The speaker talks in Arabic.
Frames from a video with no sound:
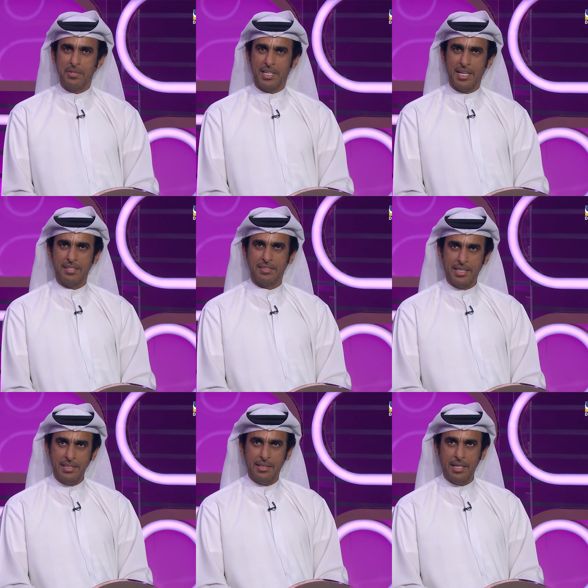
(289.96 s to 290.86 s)
اول سياره
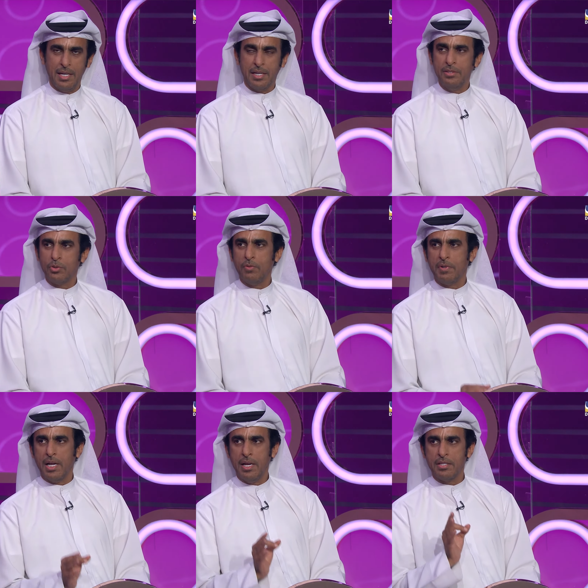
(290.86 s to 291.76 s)
اشتريتها رينج
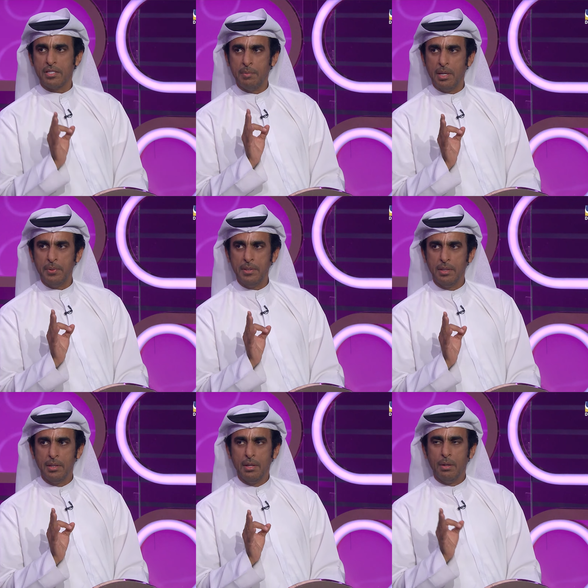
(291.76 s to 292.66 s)
روفر آه،
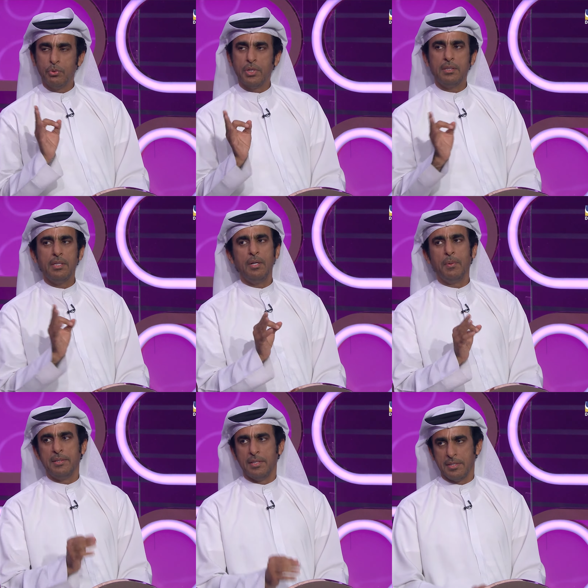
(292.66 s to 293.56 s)
سماوي وشارتينها
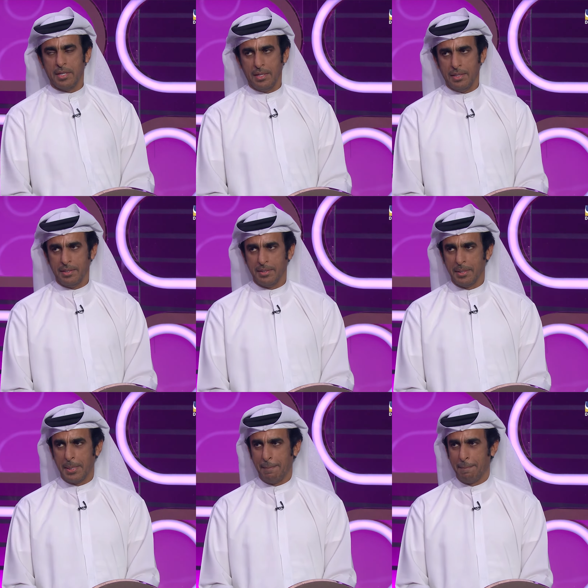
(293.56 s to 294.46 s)
الوالده جزاها الله خير
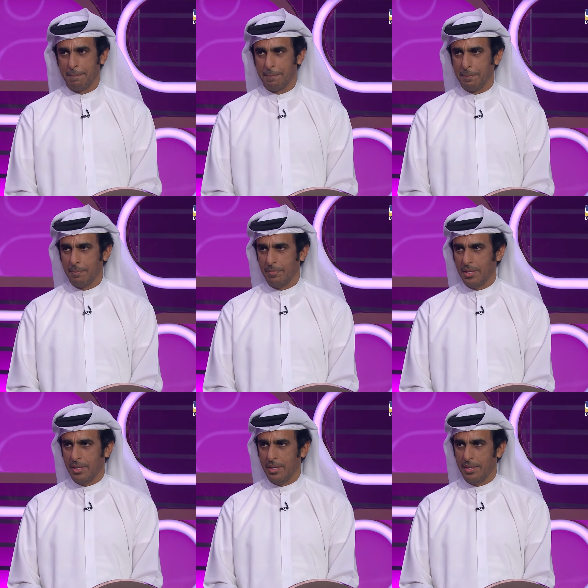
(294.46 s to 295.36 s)
اه ما شاء
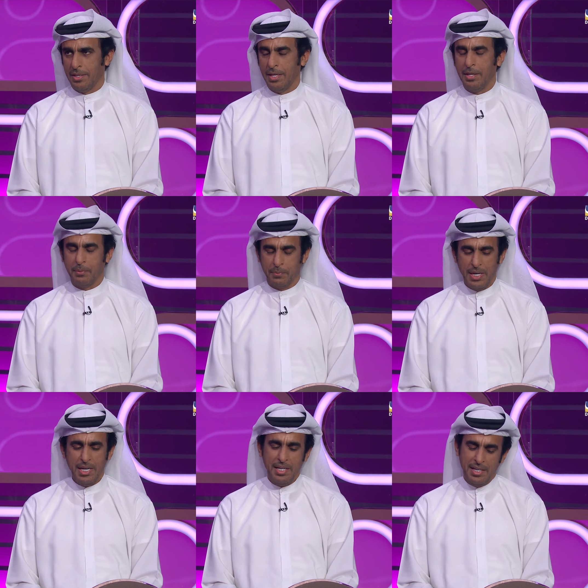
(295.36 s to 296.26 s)
الله مدلع انت أه
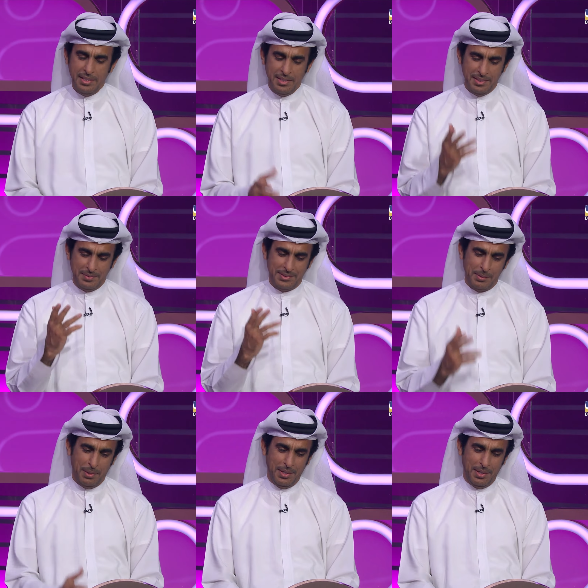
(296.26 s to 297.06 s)
والله يعني